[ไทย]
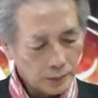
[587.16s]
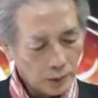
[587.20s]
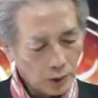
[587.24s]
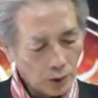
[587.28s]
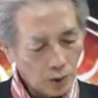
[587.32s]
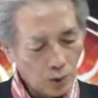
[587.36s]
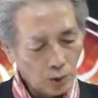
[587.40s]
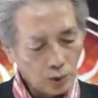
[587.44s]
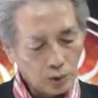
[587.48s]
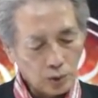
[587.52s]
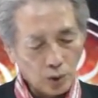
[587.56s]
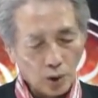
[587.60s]
โค
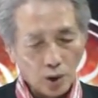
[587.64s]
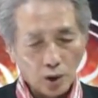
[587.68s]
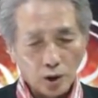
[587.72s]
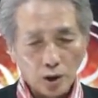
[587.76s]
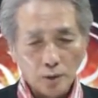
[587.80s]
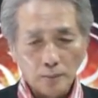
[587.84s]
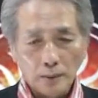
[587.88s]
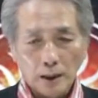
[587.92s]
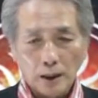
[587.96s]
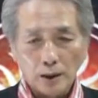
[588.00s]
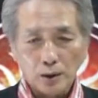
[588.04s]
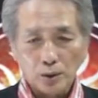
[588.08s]
จร
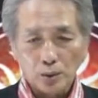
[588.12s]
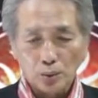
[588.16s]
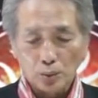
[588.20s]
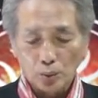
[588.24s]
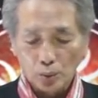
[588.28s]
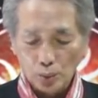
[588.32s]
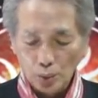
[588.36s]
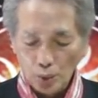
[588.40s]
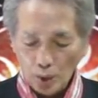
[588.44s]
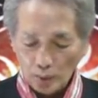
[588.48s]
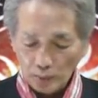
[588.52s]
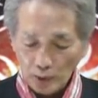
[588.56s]
เข้ามาอยู่
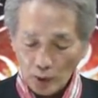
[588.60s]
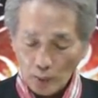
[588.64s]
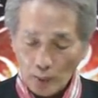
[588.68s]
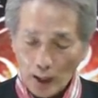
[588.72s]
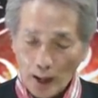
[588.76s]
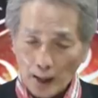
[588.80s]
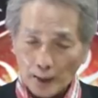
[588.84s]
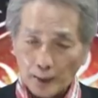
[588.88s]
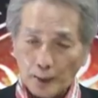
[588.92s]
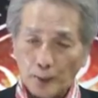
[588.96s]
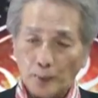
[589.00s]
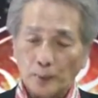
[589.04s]
ร่วมนวา
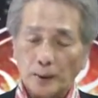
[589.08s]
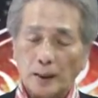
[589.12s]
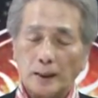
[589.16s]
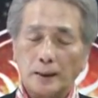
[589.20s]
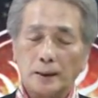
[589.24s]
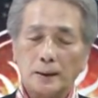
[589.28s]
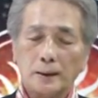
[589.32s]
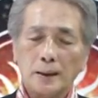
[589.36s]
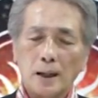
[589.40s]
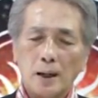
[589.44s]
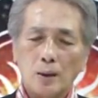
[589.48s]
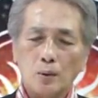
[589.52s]
วเดียวกัน
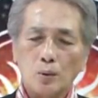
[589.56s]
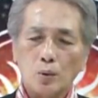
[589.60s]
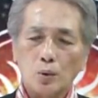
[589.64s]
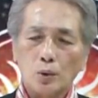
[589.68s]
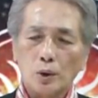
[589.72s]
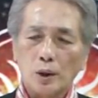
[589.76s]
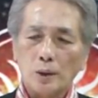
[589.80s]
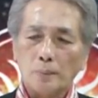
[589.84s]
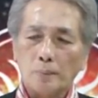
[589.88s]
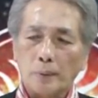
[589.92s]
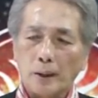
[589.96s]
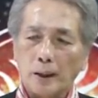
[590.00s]
ดาวคู่
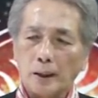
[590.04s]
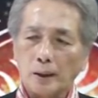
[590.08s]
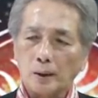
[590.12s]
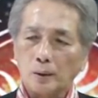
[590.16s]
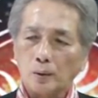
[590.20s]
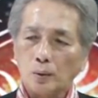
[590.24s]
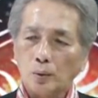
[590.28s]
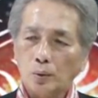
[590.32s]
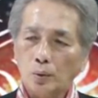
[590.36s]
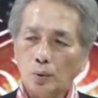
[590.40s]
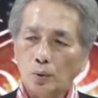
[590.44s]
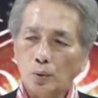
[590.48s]
นี้เป็น
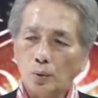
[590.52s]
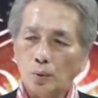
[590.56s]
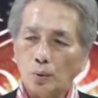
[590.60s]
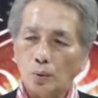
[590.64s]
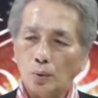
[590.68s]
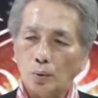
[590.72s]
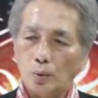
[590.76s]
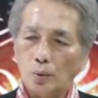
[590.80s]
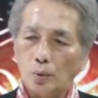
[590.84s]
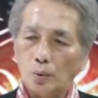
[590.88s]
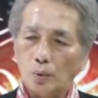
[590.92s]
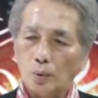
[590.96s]
คู่
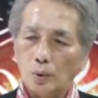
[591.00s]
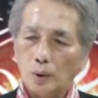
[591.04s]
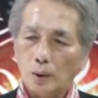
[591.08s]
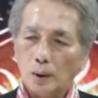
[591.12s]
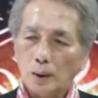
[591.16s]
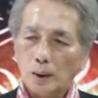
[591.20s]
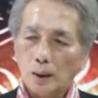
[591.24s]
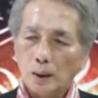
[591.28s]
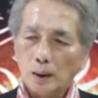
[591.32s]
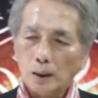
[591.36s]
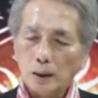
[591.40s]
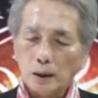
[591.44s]

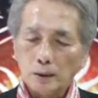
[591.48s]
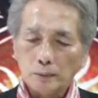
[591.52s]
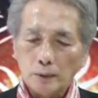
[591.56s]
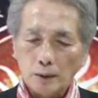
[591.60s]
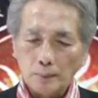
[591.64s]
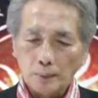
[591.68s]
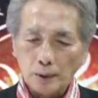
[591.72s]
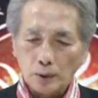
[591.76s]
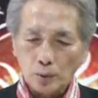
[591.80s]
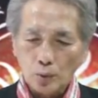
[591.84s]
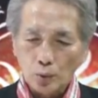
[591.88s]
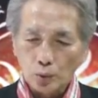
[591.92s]
เรียกว่า
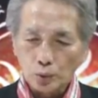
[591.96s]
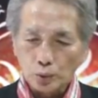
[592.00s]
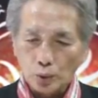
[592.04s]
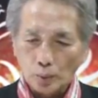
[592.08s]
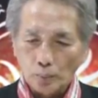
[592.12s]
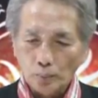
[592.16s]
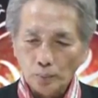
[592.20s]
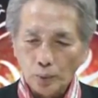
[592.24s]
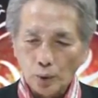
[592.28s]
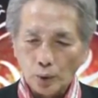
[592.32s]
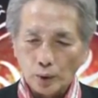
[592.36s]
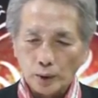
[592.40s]
เป็นคู่สม
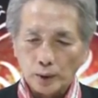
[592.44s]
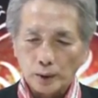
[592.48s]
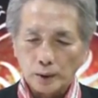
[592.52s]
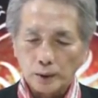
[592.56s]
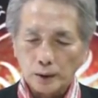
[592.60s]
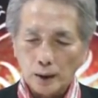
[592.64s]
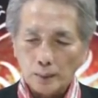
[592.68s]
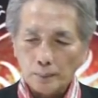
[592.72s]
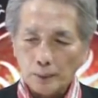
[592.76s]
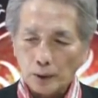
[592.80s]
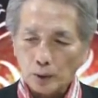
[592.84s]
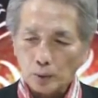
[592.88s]
ผล
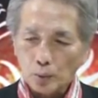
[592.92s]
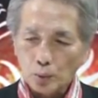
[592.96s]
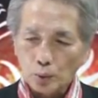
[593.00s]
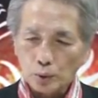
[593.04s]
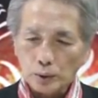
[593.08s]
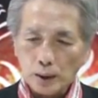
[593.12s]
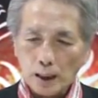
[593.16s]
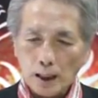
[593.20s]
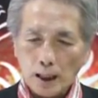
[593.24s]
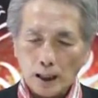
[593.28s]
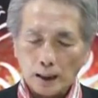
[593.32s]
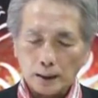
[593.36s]
และเป็นคู่
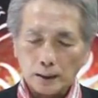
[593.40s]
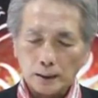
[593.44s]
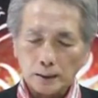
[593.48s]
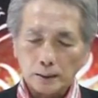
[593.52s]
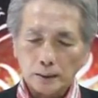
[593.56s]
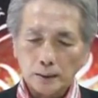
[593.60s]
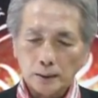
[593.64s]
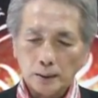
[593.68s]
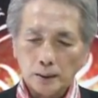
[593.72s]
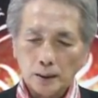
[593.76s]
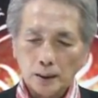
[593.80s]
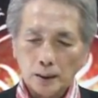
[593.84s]
ธาตุ
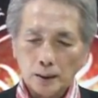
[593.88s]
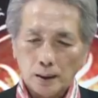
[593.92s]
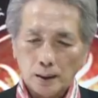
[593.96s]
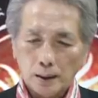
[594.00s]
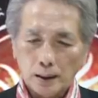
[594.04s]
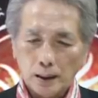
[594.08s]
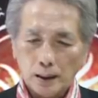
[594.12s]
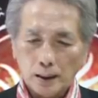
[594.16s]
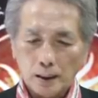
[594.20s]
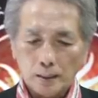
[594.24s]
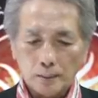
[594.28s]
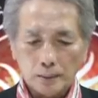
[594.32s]

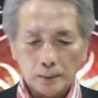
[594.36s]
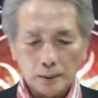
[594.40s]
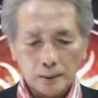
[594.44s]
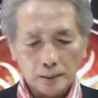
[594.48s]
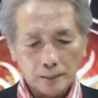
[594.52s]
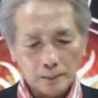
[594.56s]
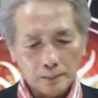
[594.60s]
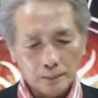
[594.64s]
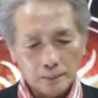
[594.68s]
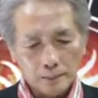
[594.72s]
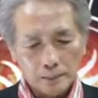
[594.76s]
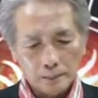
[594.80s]
และ
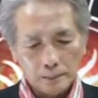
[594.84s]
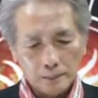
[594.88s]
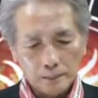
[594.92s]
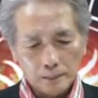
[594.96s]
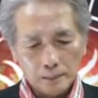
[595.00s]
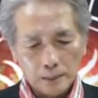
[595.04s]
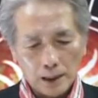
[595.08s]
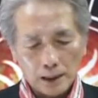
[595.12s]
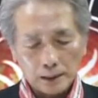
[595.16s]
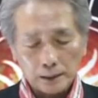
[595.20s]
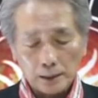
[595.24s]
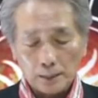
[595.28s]

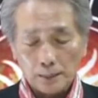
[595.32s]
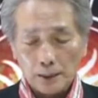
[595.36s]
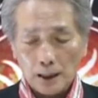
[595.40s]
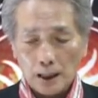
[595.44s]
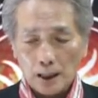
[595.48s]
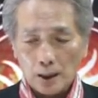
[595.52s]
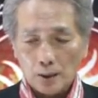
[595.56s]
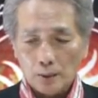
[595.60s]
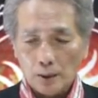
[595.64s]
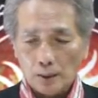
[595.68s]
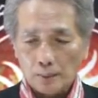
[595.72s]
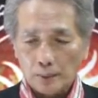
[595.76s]
บางตำรา
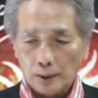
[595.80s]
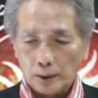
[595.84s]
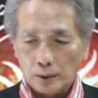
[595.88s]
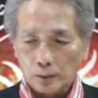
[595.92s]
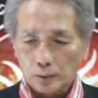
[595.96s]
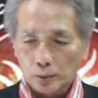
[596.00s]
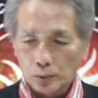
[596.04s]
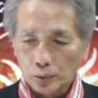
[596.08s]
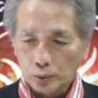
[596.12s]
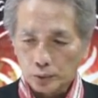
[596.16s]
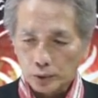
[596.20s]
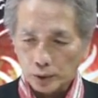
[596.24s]
ก็ว่าเป็น
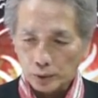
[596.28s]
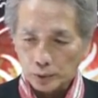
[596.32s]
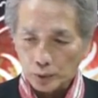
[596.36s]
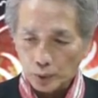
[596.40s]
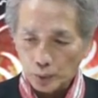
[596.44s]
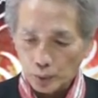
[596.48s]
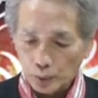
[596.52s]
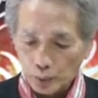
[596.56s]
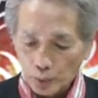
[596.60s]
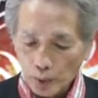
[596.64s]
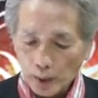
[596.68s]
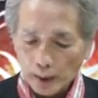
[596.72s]
คู่ศัต
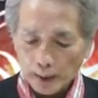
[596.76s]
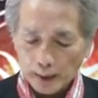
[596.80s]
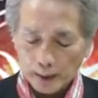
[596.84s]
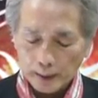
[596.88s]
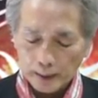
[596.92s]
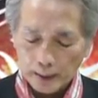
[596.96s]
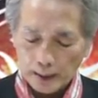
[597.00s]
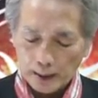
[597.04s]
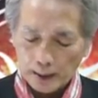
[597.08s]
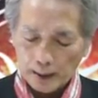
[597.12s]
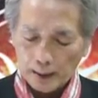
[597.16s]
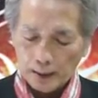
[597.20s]
รูด้วย
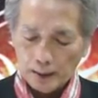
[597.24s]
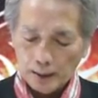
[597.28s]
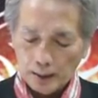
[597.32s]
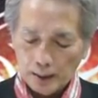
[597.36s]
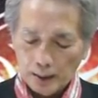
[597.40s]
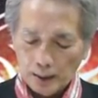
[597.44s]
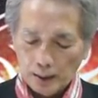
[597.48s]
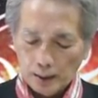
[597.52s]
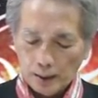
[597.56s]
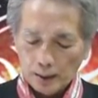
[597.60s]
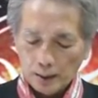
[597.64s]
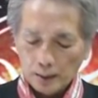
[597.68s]
นะ
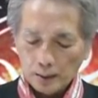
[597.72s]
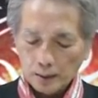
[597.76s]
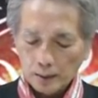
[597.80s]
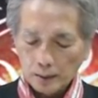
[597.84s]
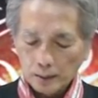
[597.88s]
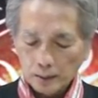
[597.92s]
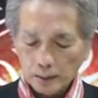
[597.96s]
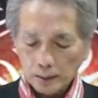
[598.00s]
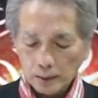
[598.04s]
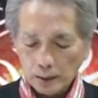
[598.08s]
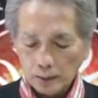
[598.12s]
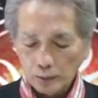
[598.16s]

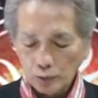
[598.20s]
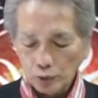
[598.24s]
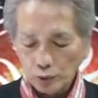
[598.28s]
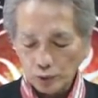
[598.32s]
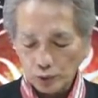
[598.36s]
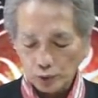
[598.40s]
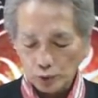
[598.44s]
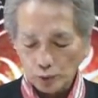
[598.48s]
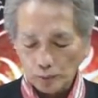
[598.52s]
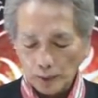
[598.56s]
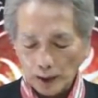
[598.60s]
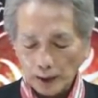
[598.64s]
คำพูดสุ
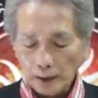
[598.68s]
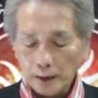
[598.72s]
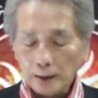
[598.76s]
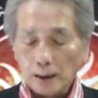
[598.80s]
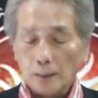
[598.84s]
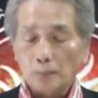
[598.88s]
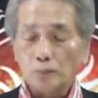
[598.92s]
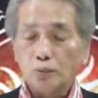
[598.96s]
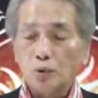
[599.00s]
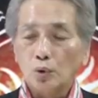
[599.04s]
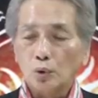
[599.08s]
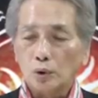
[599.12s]
ดหมาย
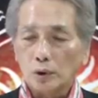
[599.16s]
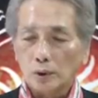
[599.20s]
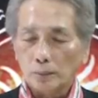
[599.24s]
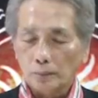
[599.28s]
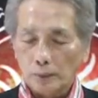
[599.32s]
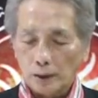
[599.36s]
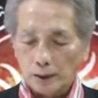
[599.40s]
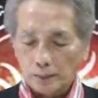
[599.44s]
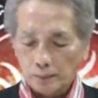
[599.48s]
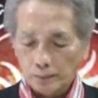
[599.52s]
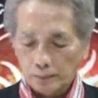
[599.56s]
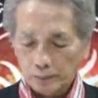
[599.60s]
คำพูดที่
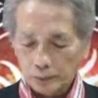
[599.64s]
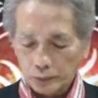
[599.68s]
มัน